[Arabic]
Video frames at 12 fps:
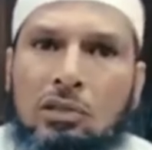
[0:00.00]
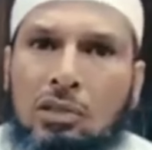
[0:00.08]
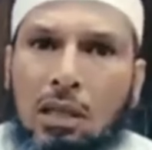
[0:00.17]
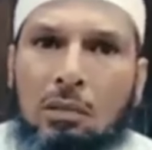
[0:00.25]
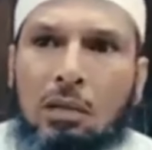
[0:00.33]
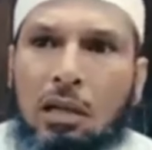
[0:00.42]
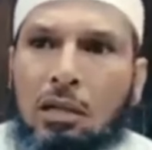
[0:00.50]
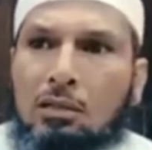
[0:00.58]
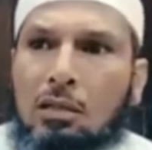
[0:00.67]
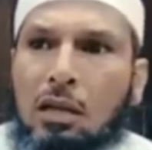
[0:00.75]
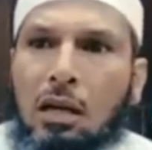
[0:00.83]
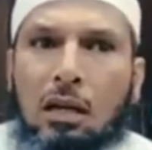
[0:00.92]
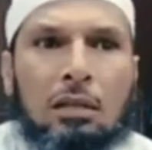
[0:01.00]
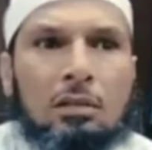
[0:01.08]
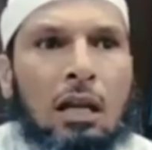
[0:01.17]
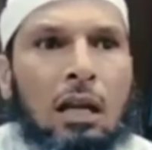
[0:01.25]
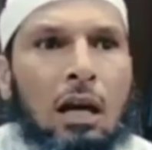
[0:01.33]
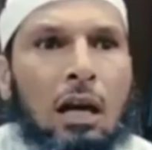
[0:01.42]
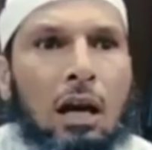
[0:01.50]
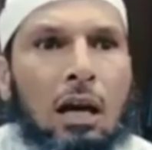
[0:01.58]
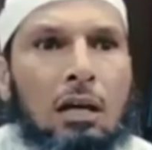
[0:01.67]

يسقمها يكسرها طلقها